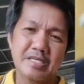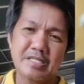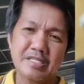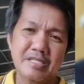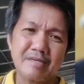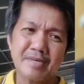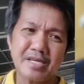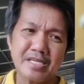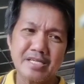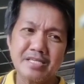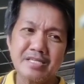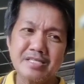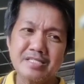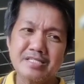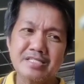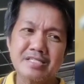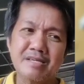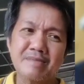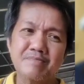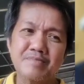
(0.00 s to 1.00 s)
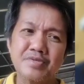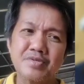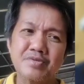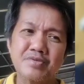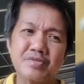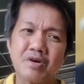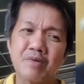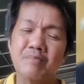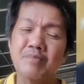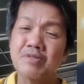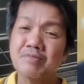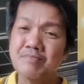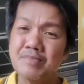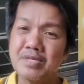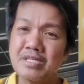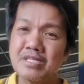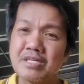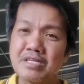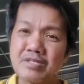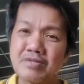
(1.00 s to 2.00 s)
hindi maiisip yung double
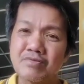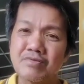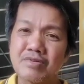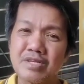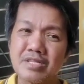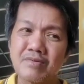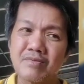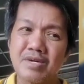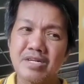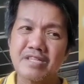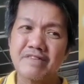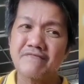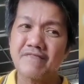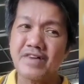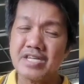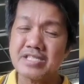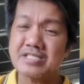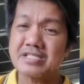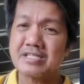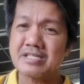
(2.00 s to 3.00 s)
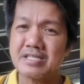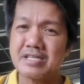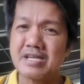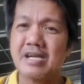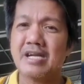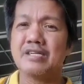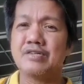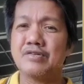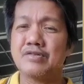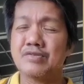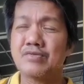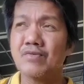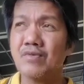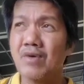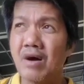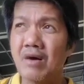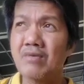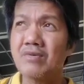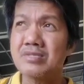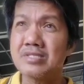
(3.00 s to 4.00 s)
meaning nung ginawa ni Vice at ni Ian.
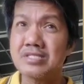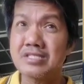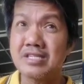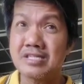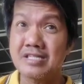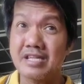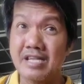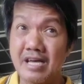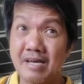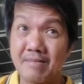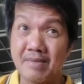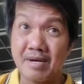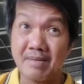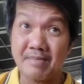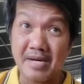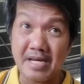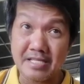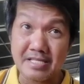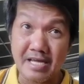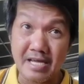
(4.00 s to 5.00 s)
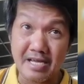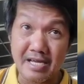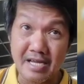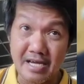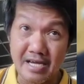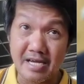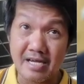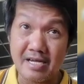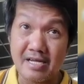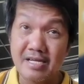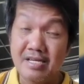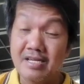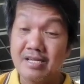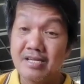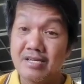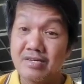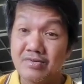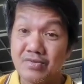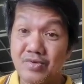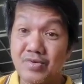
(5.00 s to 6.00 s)
Kung ang concern nila ay mga bata lang ha
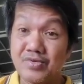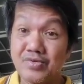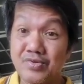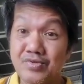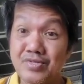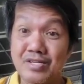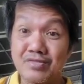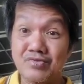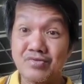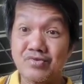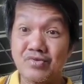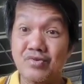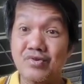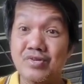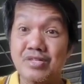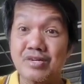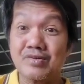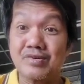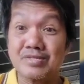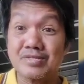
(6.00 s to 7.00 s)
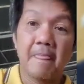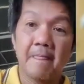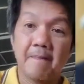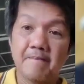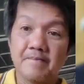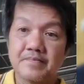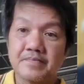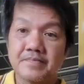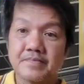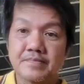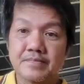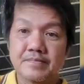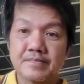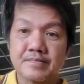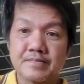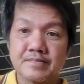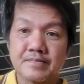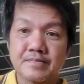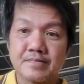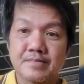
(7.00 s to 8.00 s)
kung yun ang totoo na concern talaga
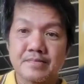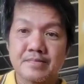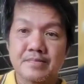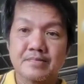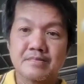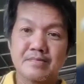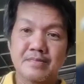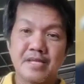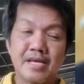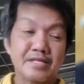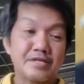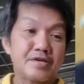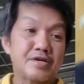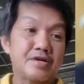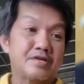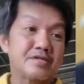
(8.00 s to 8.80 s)
nila. Ito